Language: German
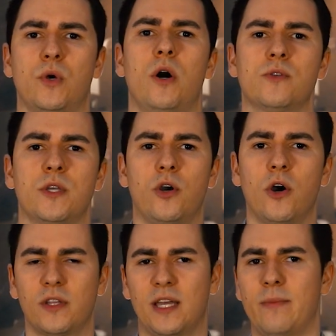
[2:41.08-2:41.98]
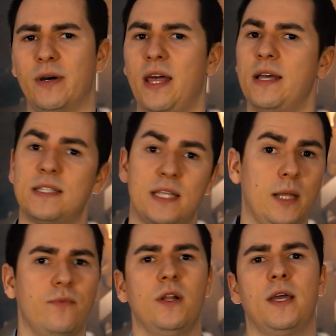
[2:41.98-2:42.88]
zu Hause kocht, kann man
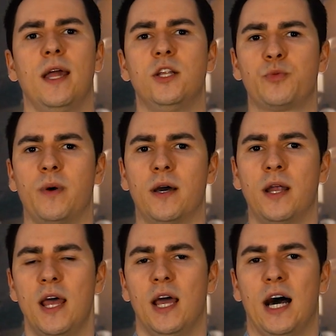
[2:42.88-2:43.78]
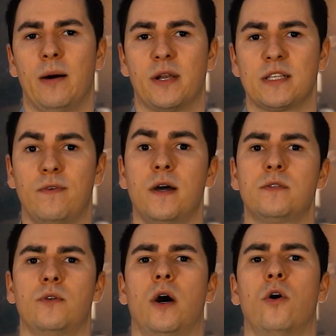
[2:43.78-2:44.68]
extrem viel Geld sparen, aber das
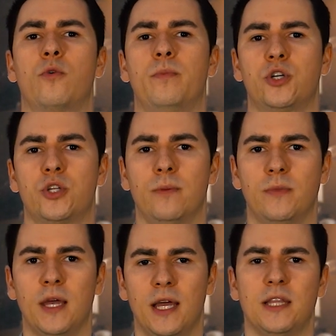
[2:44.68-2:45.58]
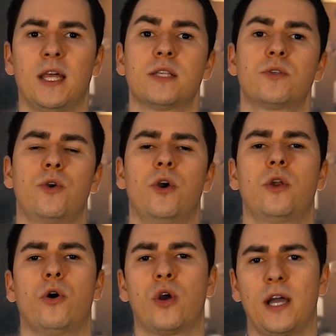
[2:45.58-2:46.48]
weißt du ja auch bestimmt. Dazu
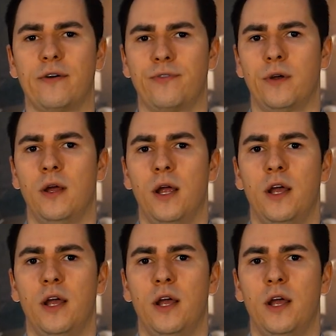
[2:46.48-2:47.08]
gehört auch Kaffee.